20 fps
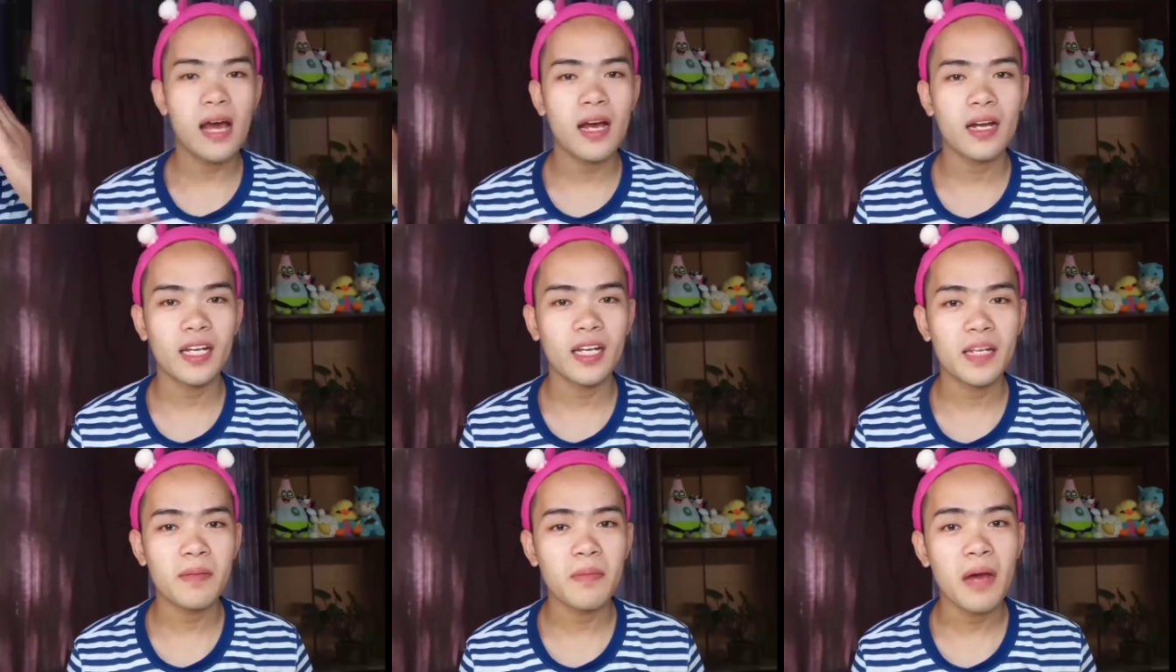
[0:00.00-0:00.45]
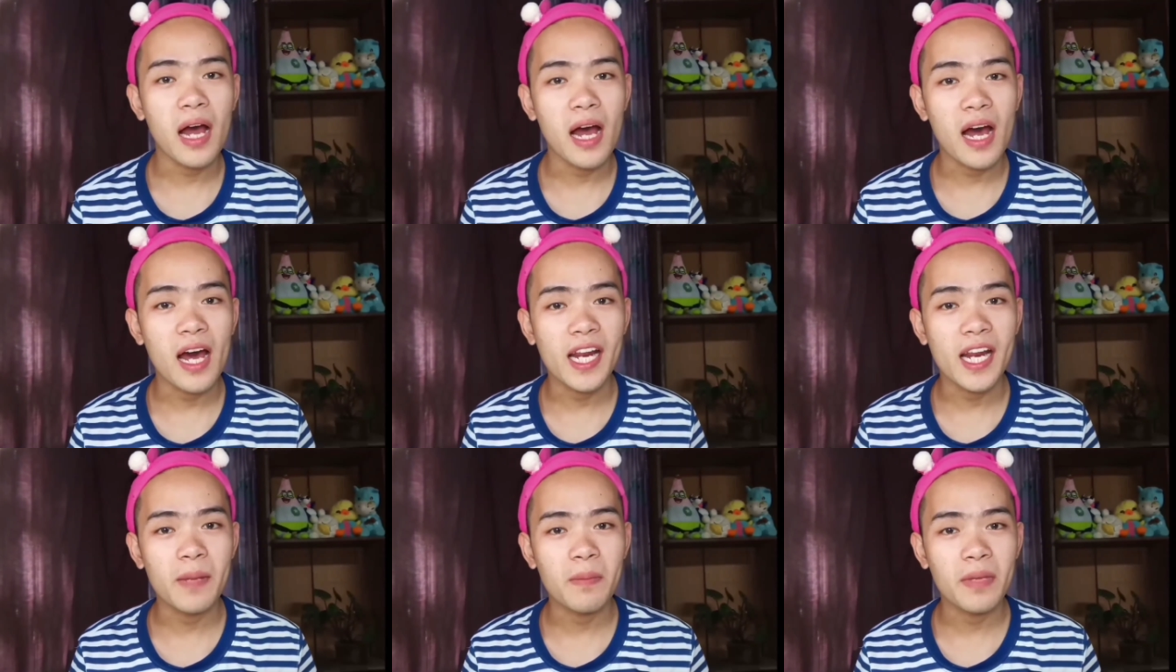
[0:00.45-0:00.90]
sa akin,
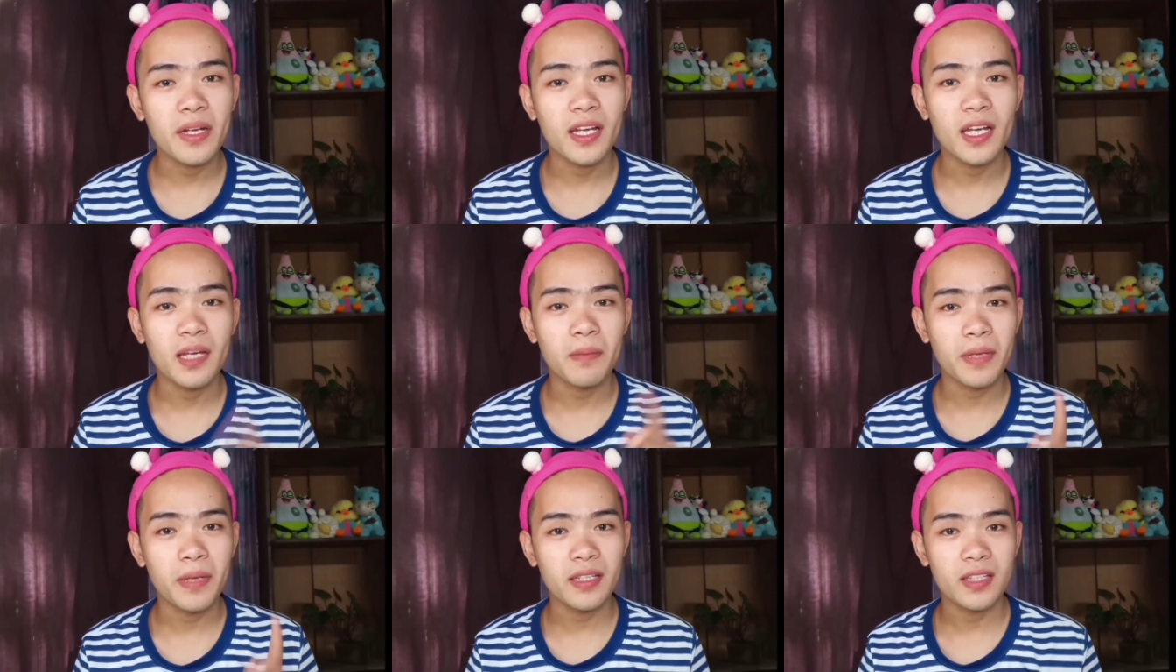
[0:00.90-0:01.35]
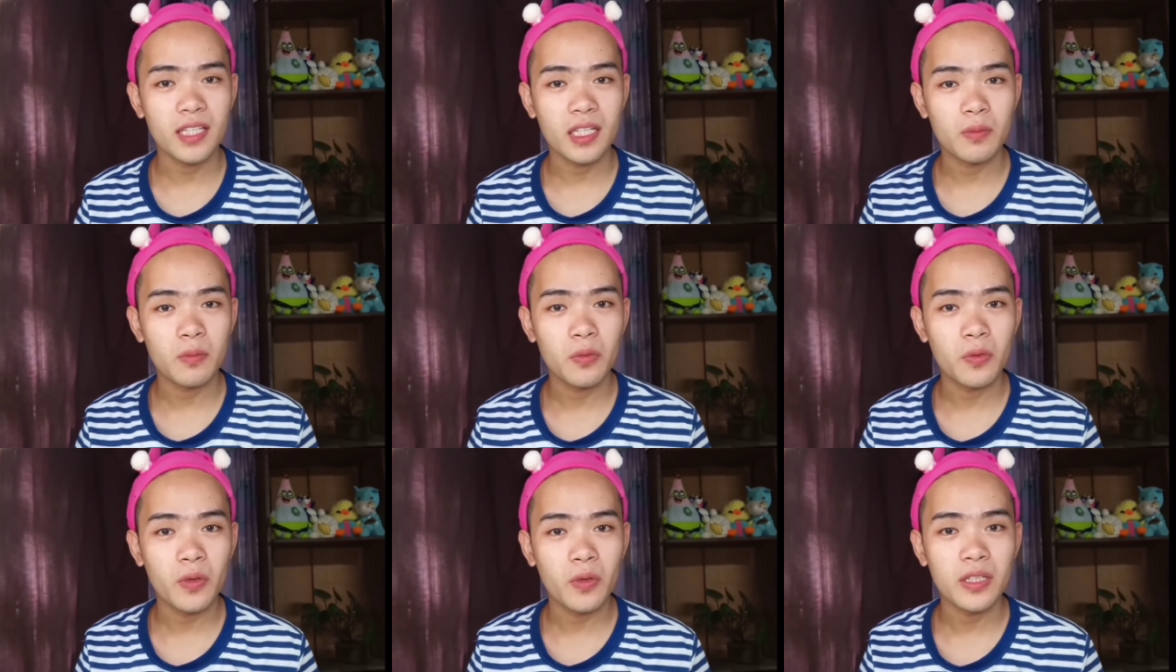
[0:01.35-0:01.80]
maaari maging
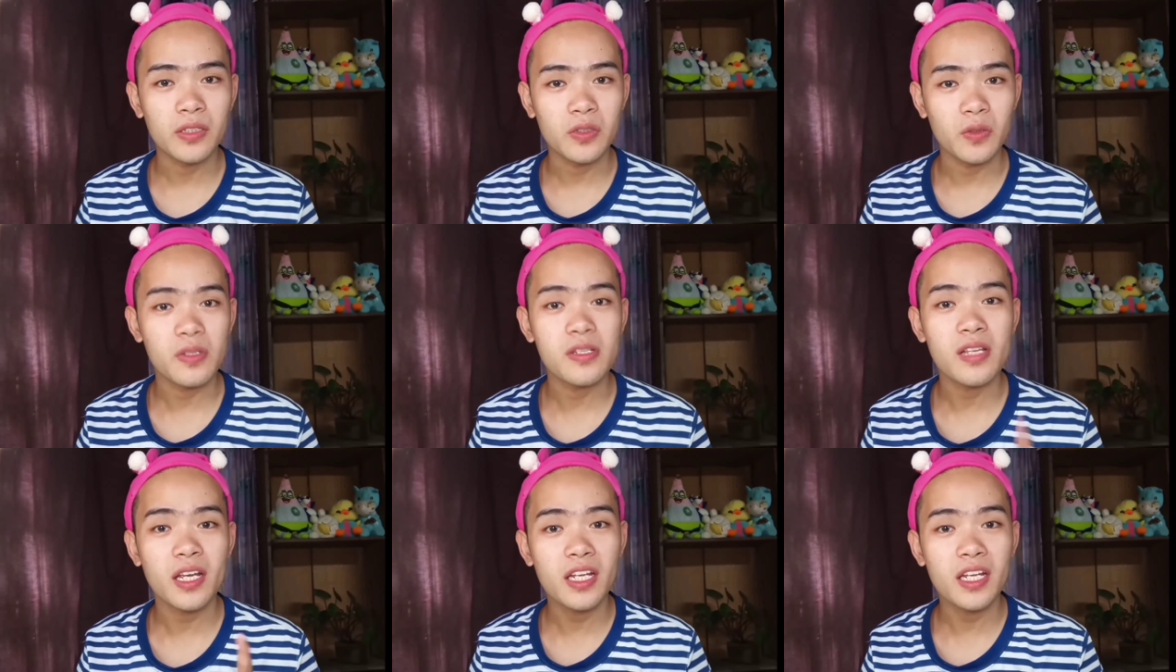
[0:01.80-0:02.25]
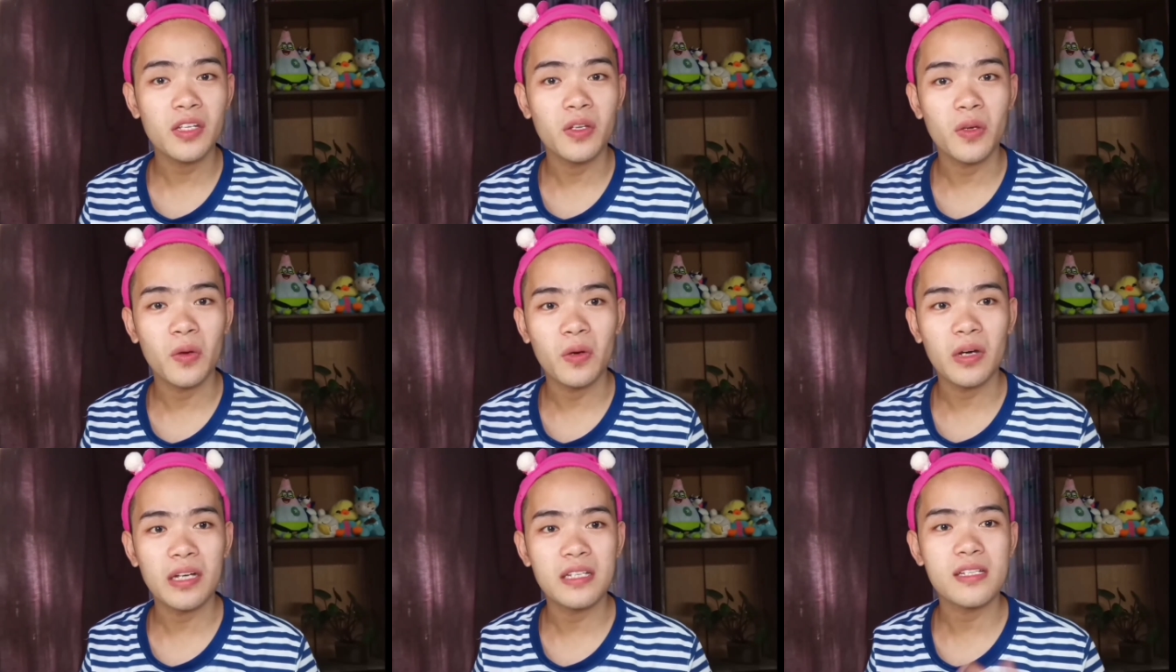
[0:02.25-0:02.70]
epektibo ito sa
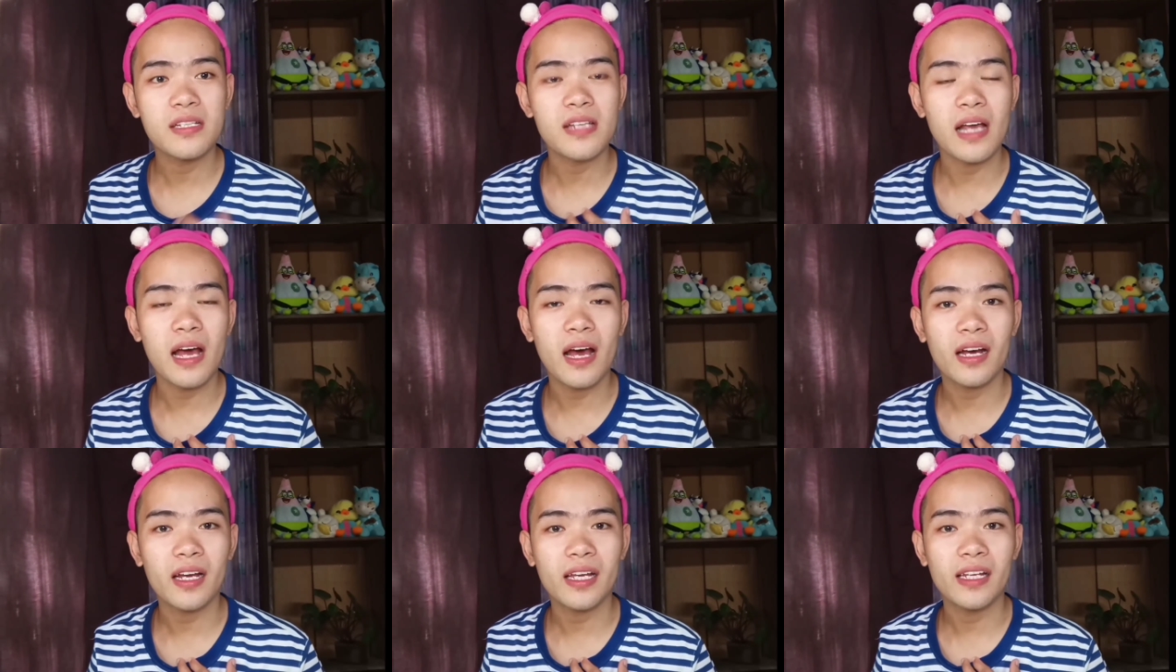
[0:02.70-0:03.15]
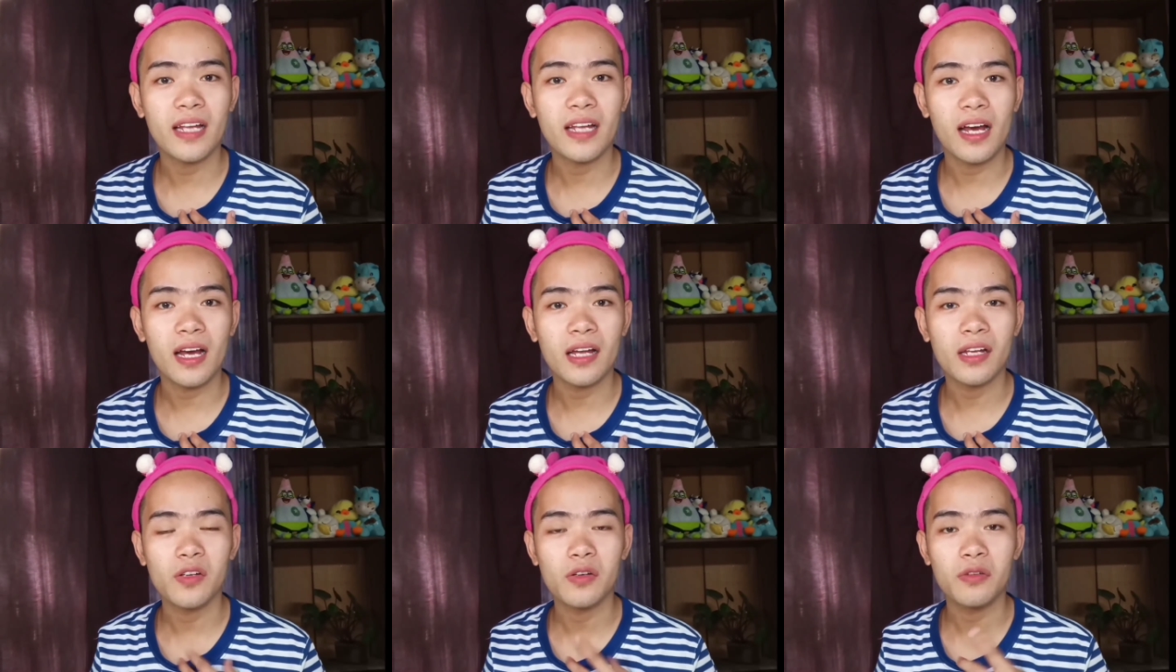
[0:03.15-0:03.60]
inyo kasi sa akin
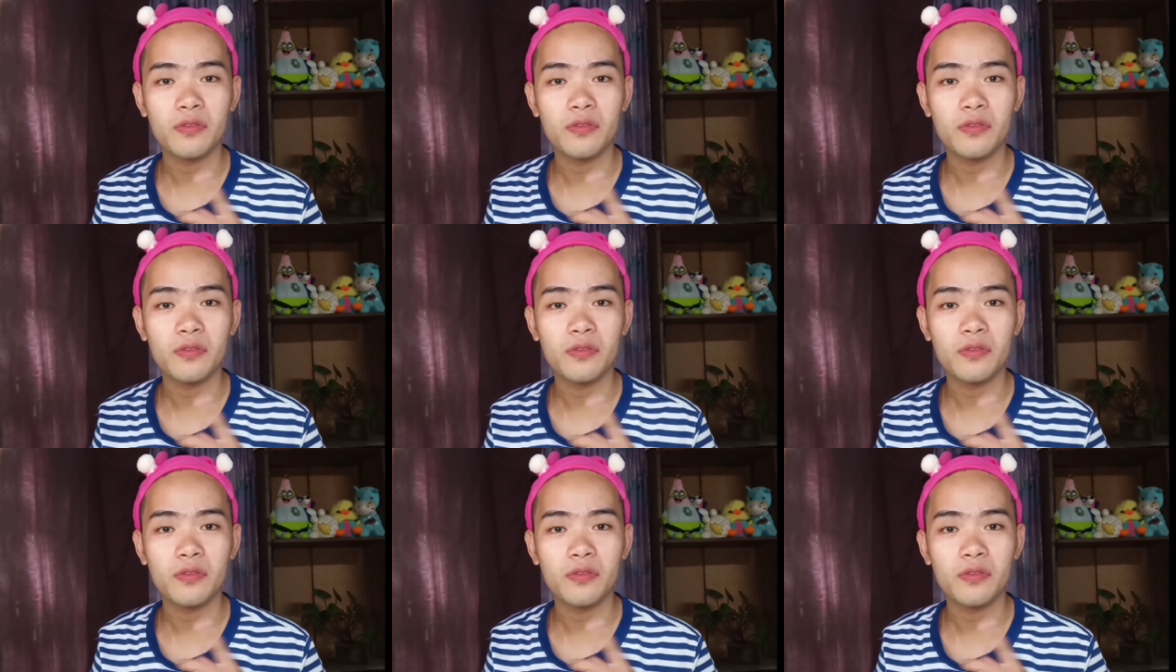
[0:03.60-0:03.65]
ha,